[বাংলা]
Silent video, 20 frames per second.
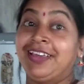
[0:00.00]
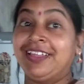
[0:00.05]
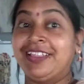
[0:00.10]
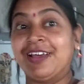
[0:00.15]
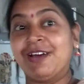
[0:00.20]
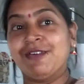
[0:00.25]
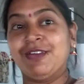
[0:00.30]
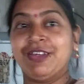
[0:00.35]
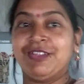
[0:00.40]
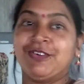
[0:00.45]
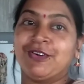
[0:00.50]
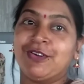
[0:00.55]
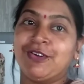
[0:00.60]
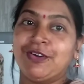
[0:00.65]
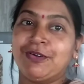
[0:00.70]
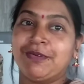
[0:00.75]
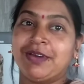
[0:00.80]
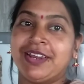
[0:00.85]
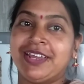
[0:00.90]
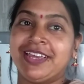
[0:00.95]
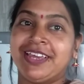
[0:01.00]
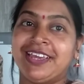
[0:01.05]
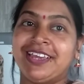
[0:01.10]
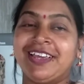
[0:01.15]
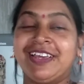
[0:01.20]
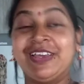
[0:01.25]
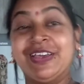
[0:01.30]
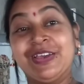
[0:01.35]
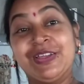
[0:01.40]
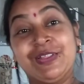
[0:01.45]
তাহলে চলো এবারে
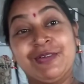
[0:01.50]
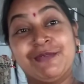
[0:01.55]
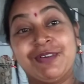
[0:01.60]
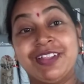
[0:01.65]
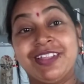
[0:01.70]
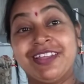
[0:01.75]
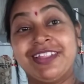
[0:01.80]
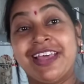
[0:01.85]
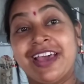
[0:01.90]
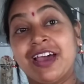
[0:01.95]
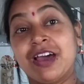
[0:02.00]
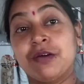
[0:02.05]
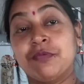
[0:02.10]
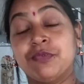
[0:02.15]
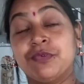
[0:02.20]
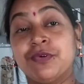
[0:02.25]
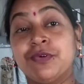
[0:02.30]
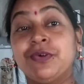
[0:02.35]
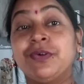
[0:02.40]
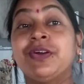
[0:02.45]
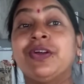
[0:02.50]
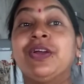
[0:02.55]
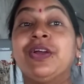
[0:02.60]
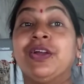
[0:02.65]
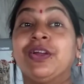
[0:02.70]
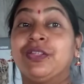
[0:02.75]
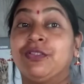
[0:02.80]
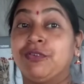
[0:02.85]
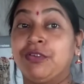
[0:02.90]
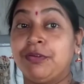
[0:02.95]
তোমাদের দেখাবো
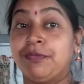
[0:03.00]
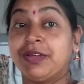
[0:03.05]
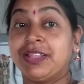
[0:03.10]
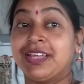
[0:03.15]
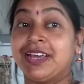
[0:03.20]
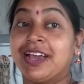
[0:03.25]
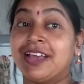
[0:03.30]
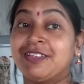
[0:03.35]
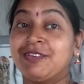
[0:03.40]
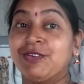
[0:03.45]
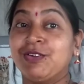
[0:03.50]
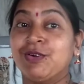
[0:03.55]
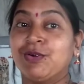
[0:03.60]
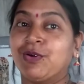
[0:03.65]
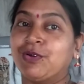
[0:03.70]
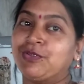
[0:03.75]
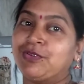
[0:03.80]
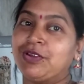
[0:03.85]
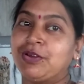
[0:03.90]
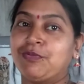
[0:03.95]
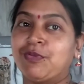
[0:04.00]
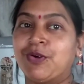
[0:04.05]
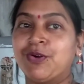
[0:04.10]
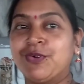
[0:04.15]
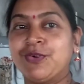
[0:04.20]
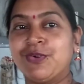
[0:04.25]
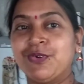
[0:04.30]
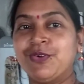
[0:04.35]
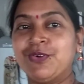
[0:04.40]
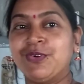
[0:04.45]
ধনেপাতা গাছগুলো কতটা বড়
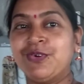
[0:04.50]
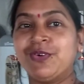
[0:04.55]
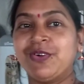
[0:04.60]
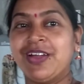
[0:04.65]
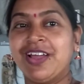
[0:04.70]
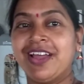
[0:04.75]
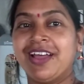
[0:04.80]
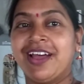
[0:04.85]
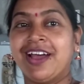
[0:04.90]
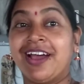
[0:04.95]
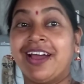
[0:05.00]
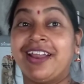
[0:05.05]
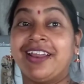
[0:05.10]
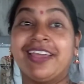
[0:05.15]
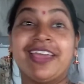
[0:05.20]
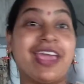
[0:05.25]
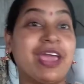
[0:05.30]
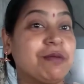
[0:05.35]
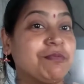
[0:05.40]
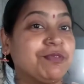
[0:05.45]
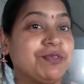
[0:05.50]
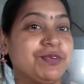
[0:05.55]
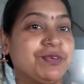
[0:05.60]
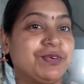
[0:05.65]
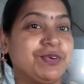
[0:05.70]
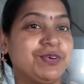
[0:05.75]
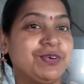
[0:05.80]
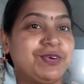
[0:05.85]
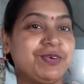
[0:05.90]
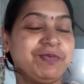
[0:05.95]
হলো আর কেমন
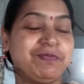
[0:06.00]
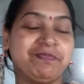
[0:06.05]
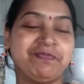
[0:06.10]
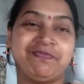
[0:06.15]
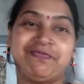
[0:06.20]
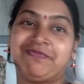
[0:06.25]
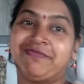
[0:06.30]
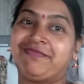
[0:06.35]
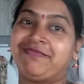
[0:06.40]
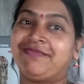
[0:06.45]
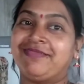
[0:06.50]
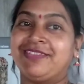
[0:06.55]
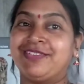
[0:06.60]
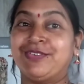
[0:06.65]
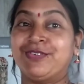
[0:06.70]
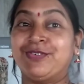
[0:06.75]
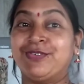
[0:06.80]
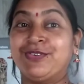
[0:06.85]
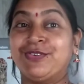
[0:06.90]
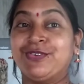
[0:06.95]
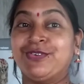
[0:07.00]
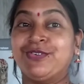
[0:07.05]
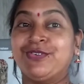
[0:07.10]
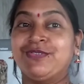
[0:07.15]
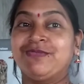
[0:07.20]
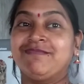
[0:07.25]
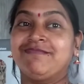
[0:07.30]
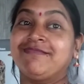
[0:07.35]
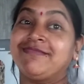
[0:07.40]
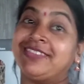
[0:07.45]
হলো তো
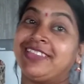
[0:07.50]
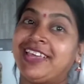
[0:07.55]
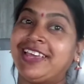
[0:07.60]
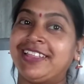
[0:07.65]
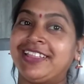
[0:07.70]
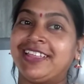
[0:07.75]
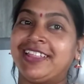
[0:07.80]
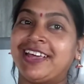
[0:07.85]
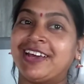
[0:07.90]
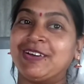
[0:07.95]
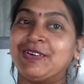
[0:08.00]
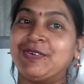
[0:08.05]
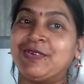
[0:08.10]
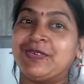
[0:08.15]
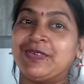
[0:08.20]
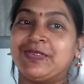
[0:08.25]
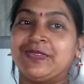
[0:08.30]
দেখতে থাকো